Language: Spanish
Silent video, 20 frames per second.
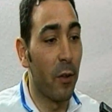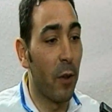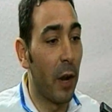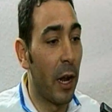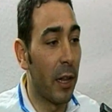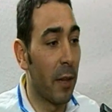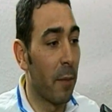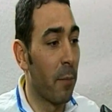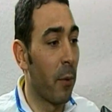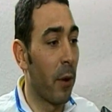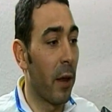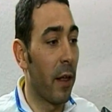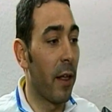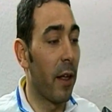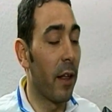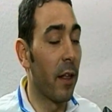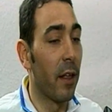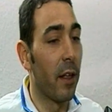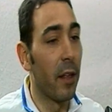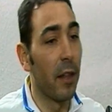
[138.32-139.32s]
toda la
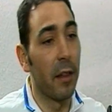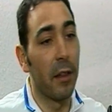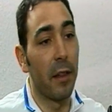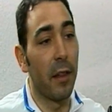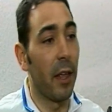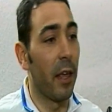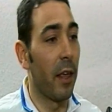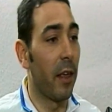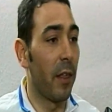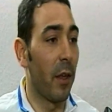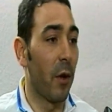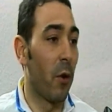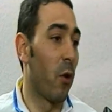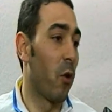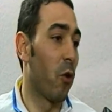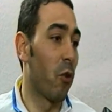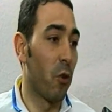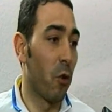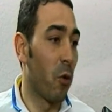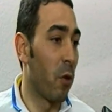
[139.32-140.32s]
temporada. te digo
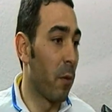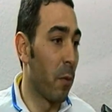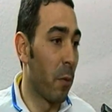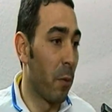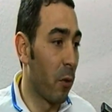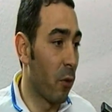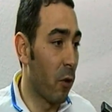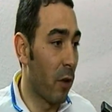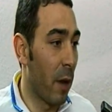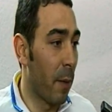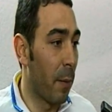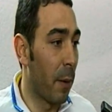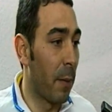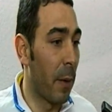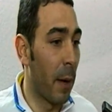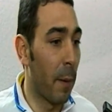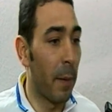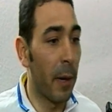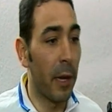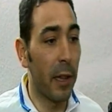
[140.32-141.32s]
los dos últimos minutos de la
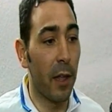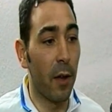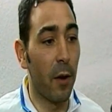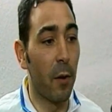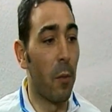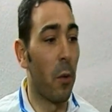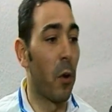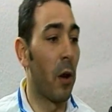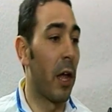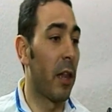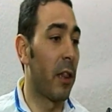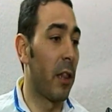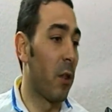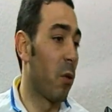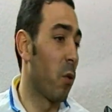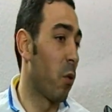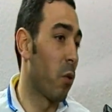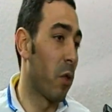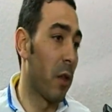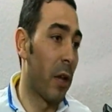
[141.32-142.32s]
primera parte como la
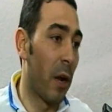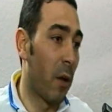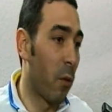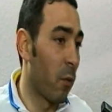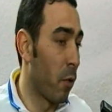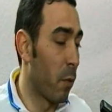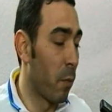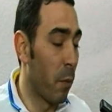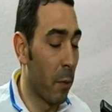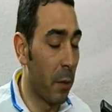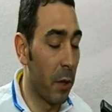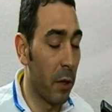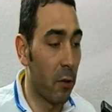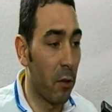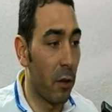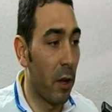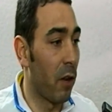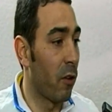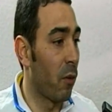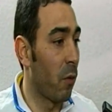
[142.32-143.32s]
actitud en algunos
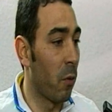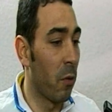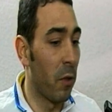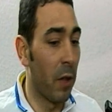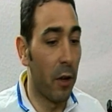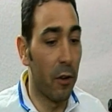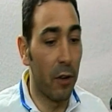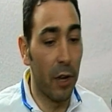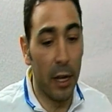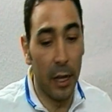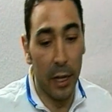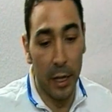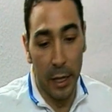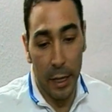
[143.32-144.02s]
momentos de la segunda, o sea,